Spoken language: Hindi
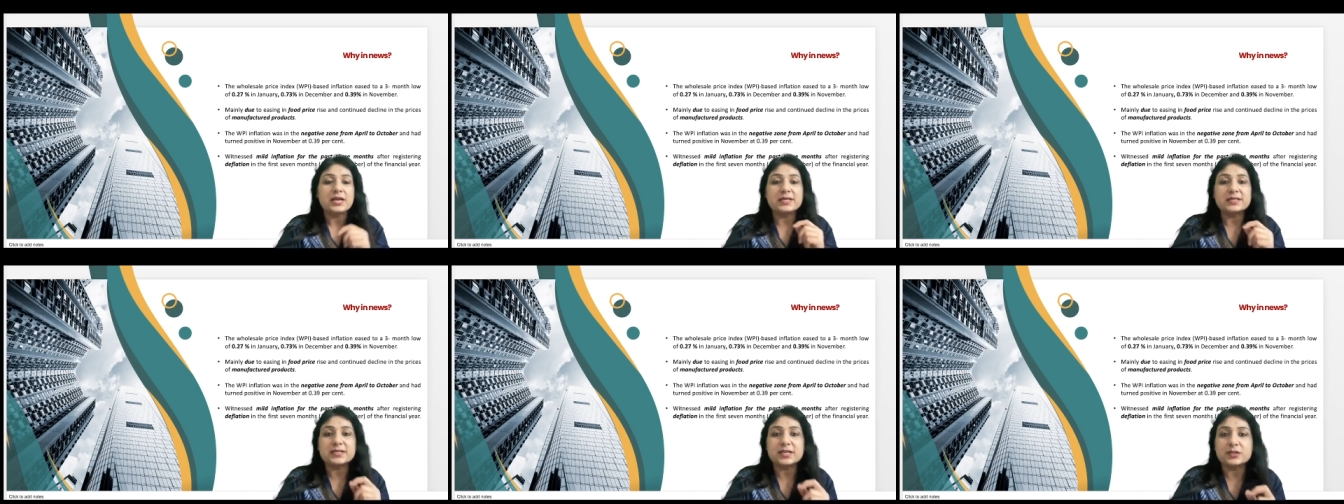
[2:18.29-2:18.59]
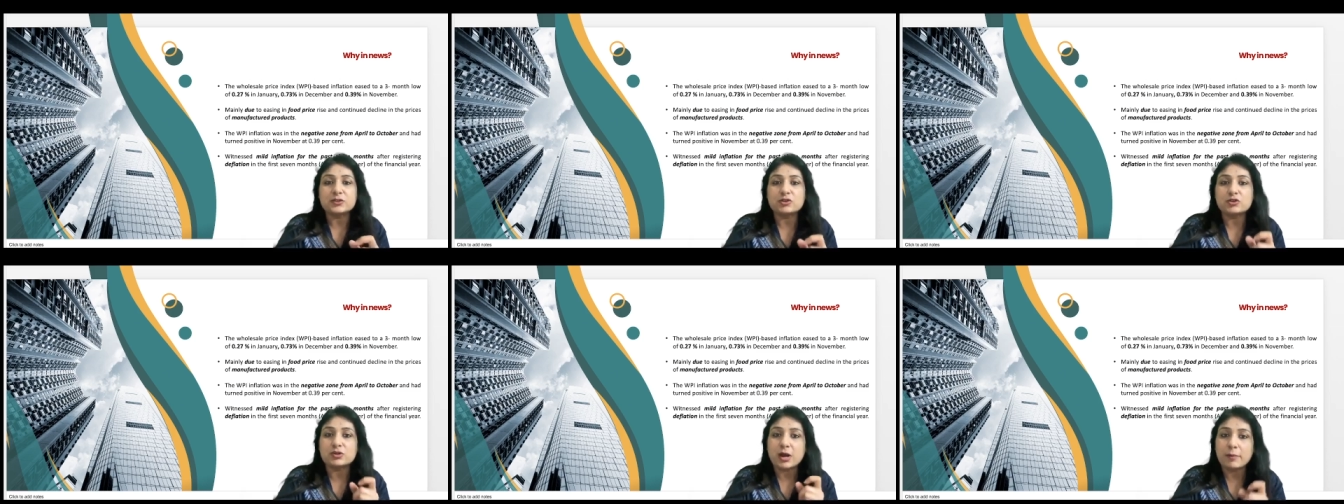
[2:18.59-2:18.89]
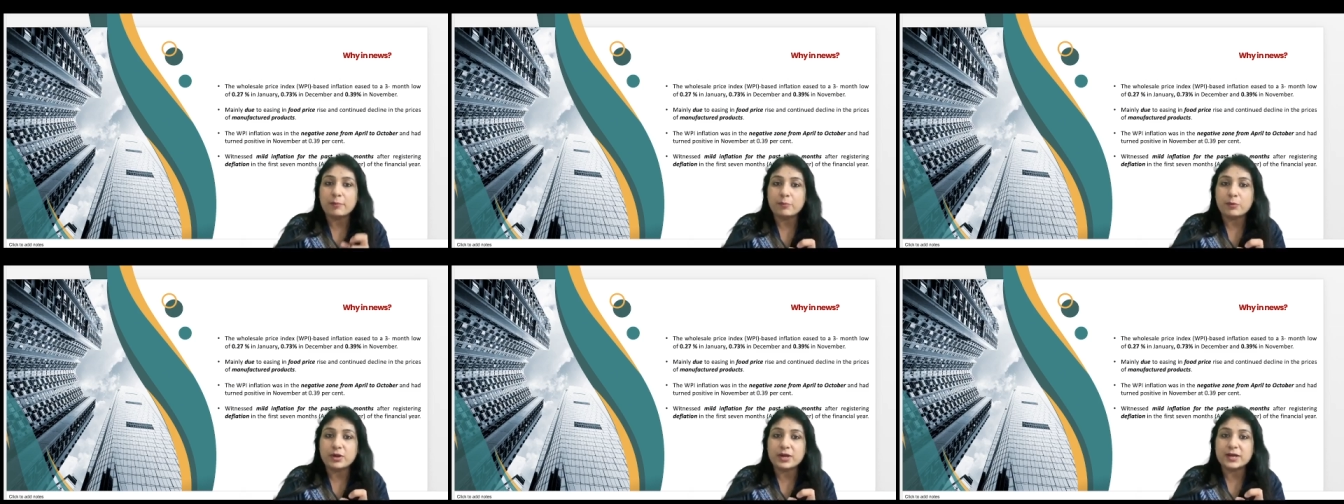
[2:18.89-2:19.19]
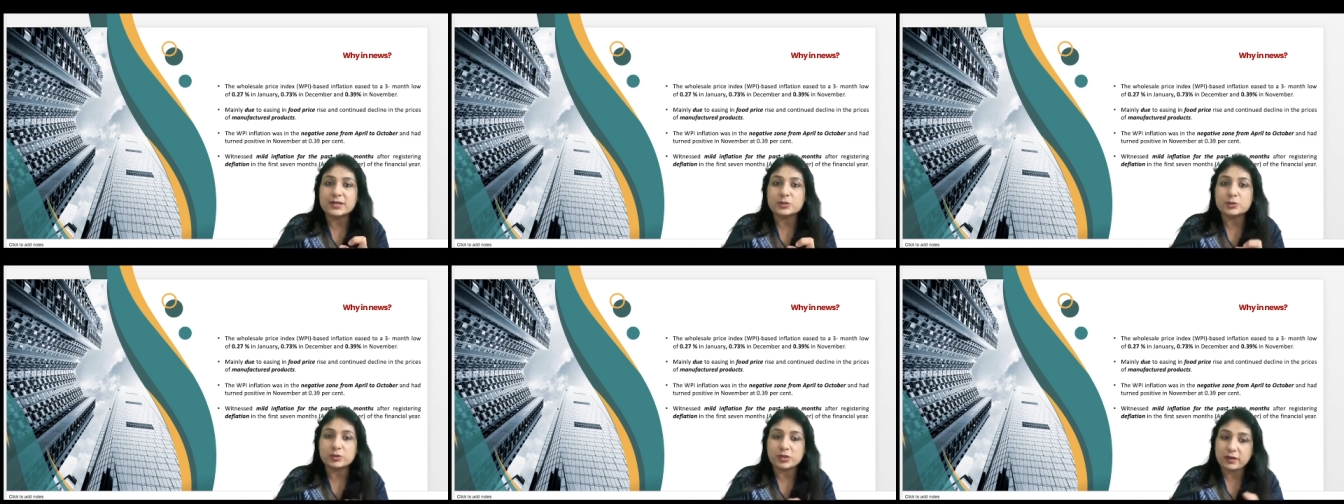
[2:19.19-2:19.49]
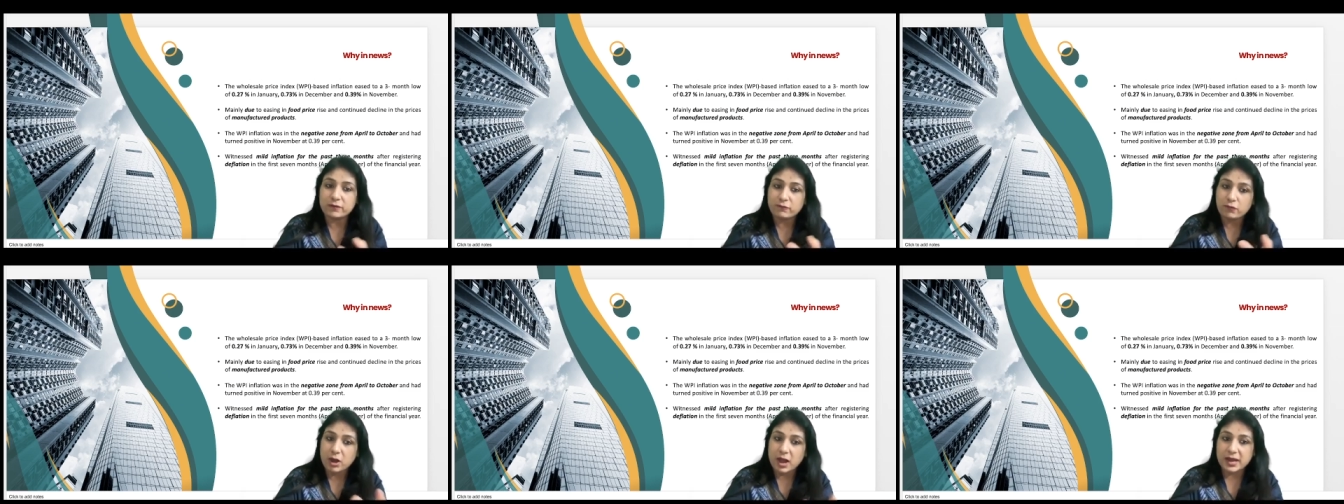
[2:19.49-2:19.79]
इसके जो कंपोनेंट्स
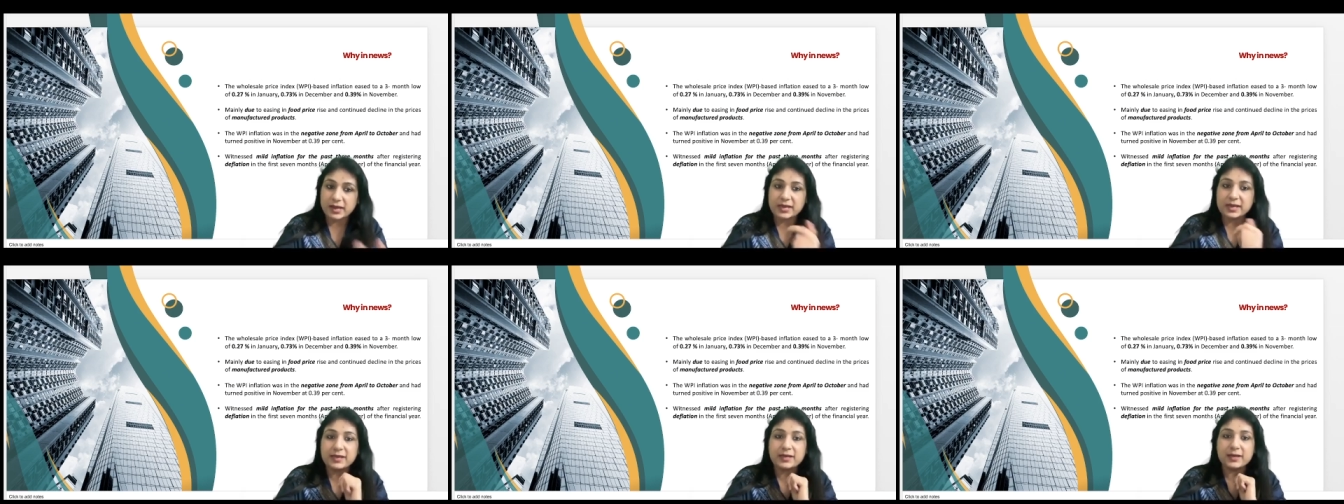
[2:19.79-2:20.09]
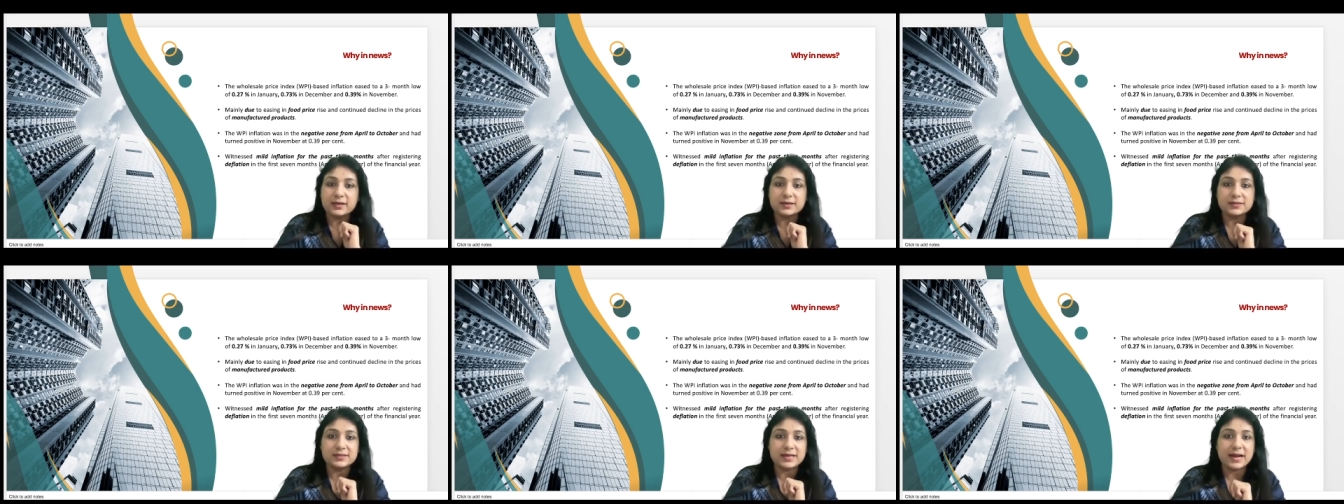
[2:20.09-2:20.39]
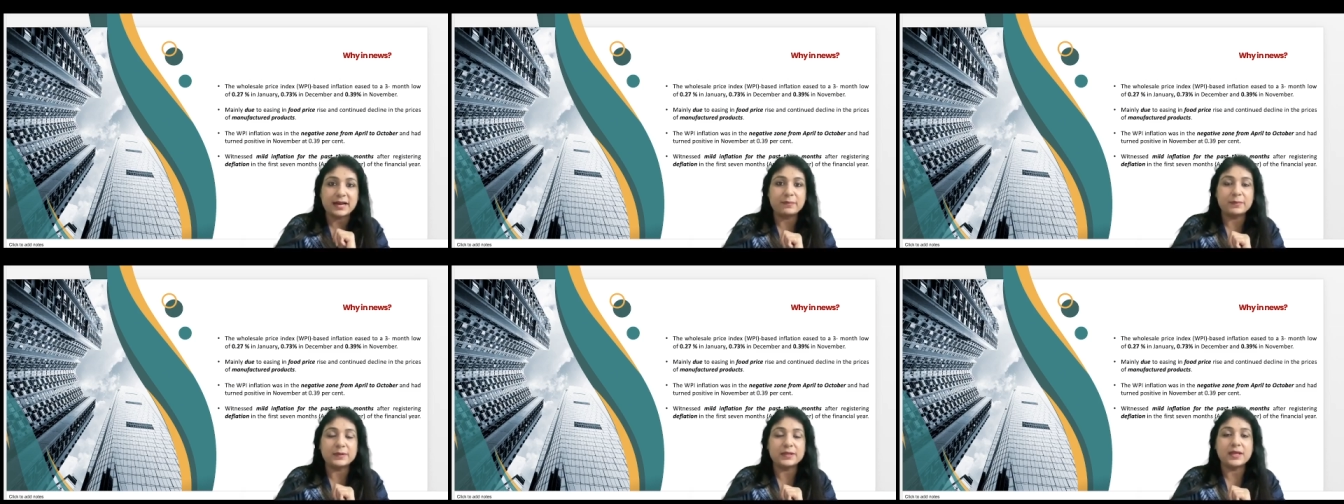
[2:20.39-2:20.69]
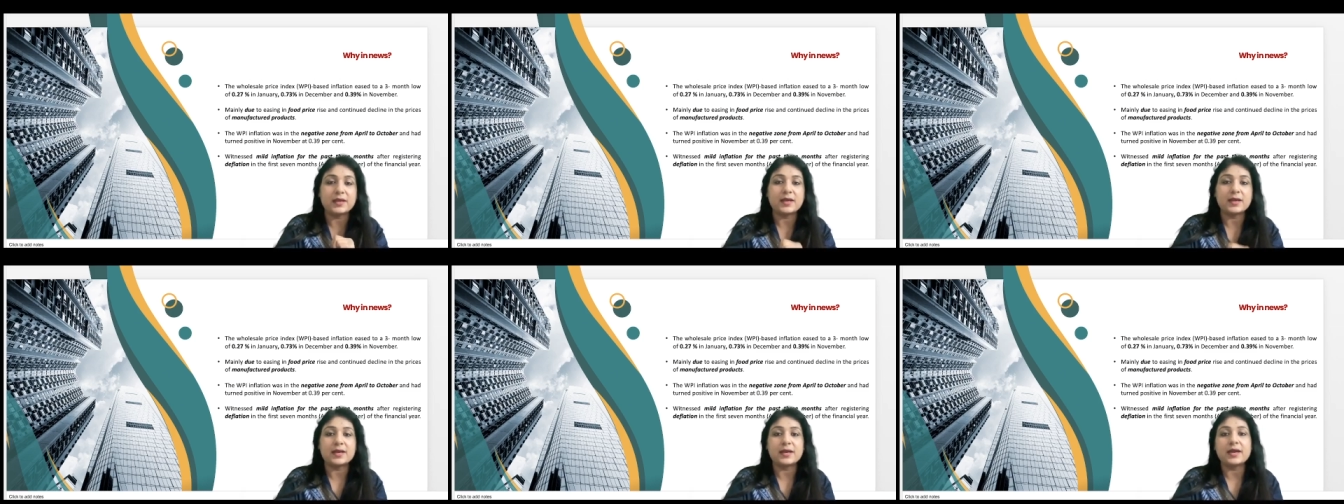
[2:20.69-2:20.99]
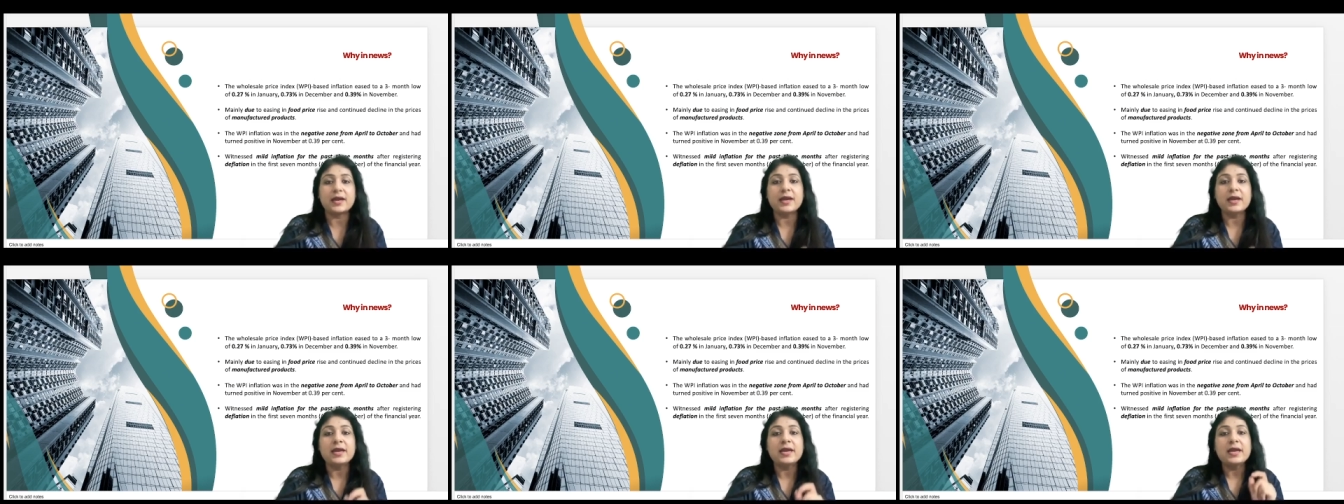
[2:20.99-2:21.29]
होते हैं वो आगे स्लाइड में
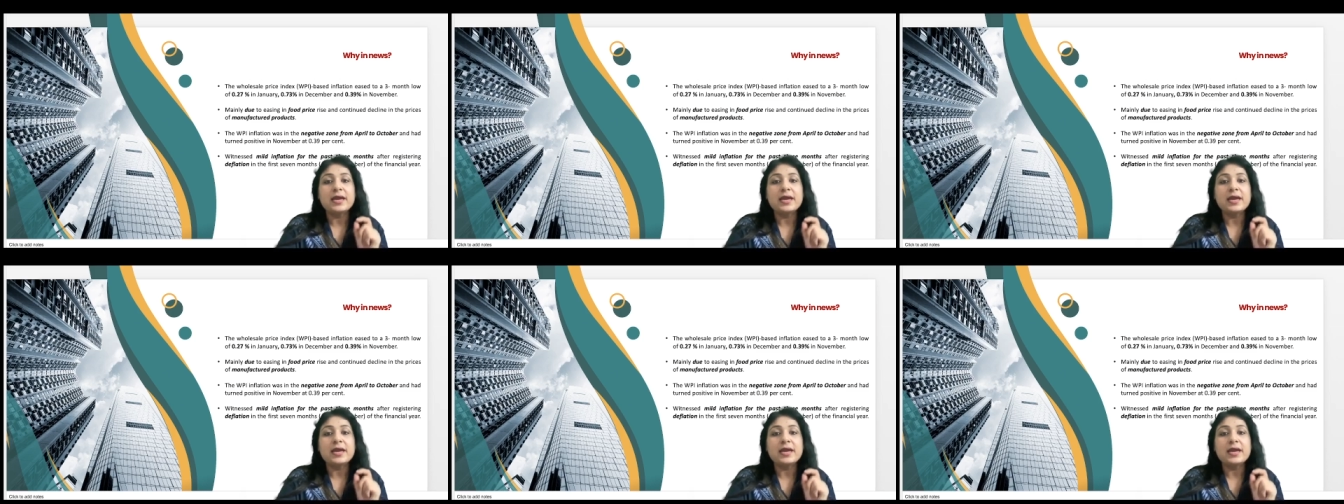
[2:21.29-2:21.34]
देखेंगे